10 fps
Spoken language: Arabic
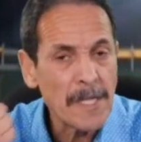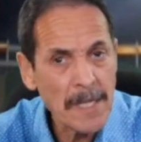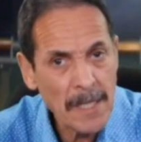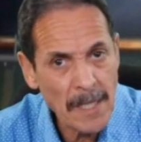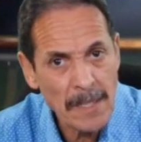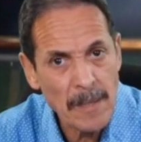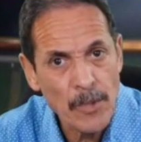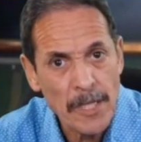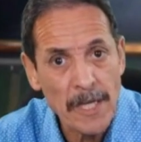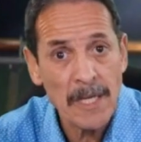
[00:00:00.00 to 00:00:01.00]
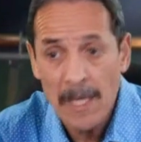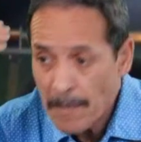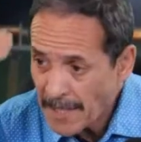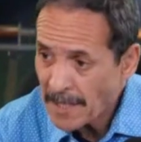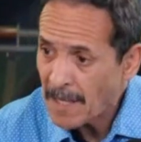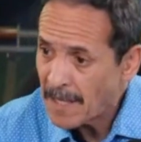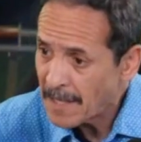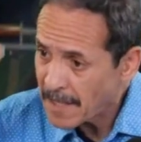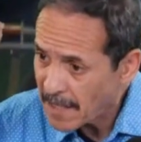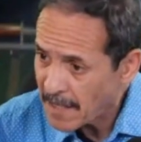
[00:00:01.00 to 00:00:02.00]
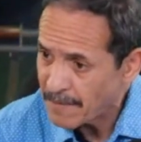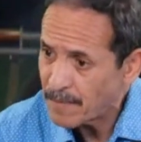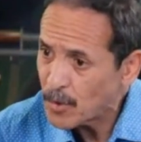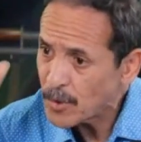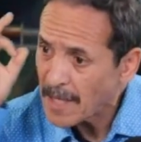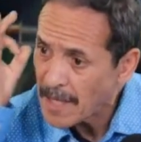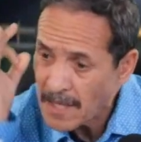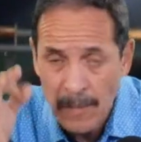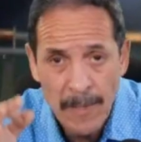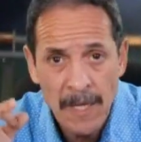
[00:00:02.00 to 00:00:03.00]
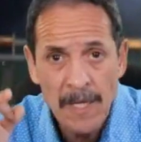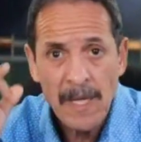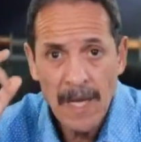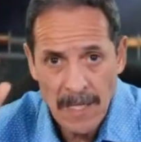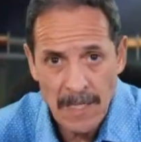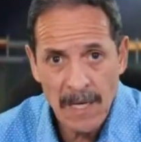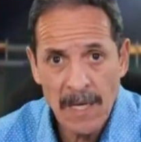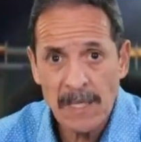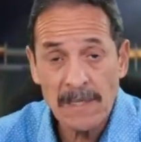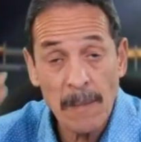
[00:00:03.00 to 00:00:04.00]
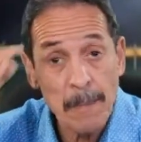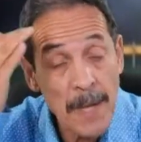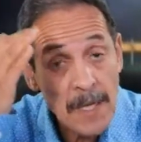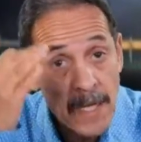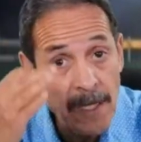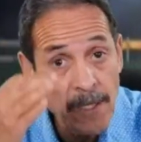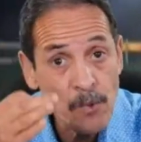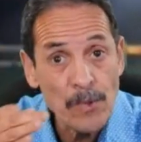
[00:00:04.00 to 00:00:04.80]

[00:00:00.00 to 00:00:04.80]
كان عندنا مشكل راه بعدا الكاف مطالبه انها تطبق القانون